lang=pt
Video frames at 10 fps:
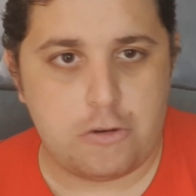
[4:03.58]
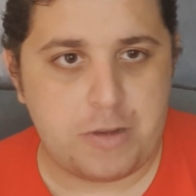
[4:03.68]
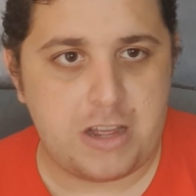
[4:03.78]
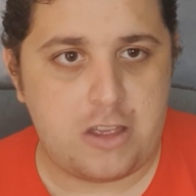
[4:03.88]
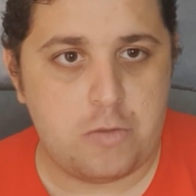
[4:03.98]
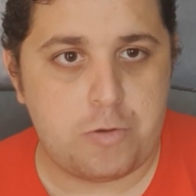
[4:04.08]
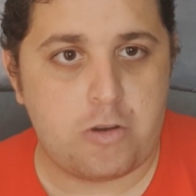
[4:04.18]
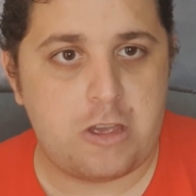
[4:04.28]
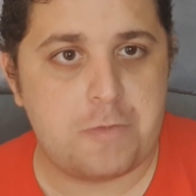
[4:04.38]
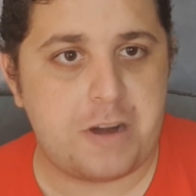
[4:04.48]
no banquinho um
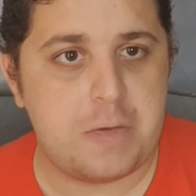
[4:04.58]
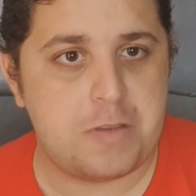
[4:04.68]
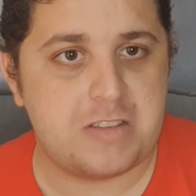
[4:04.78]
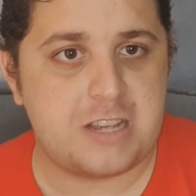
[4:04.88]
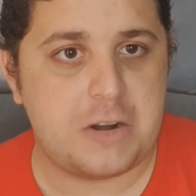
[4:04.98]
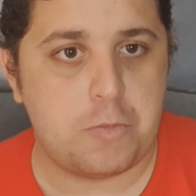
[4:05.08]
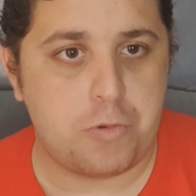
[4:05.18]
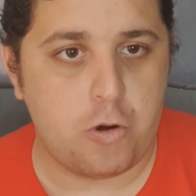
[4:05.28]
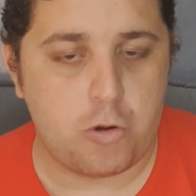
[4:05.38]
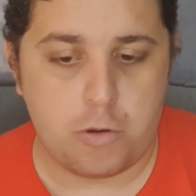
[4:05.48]
pouquinho para repensar um
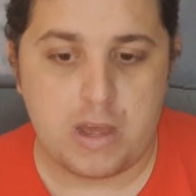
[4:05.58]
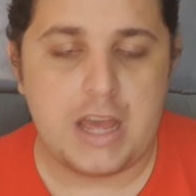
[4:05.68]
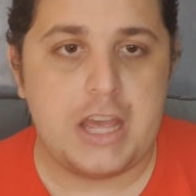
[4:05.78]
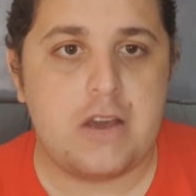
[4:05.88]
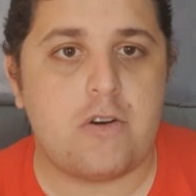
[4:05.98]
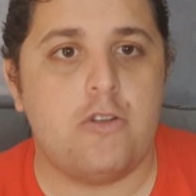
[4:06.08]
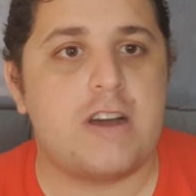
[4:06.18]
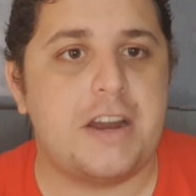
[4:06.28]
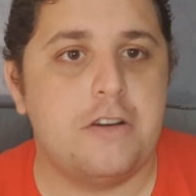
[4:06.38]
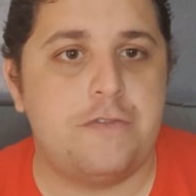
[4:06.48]
pouco e
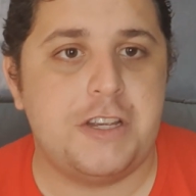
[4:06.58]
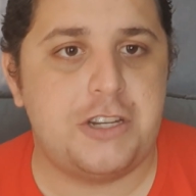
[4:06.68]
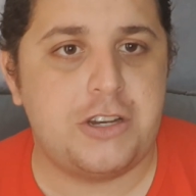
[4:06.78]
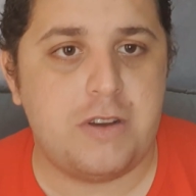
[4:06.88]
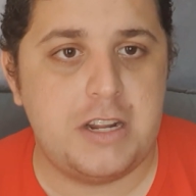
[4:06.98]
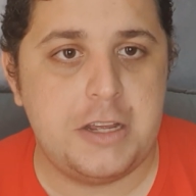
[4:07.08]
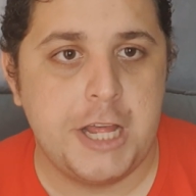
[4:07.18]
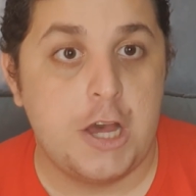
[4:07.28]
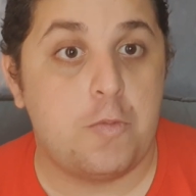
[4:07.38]
colocaria o Vitinho ali,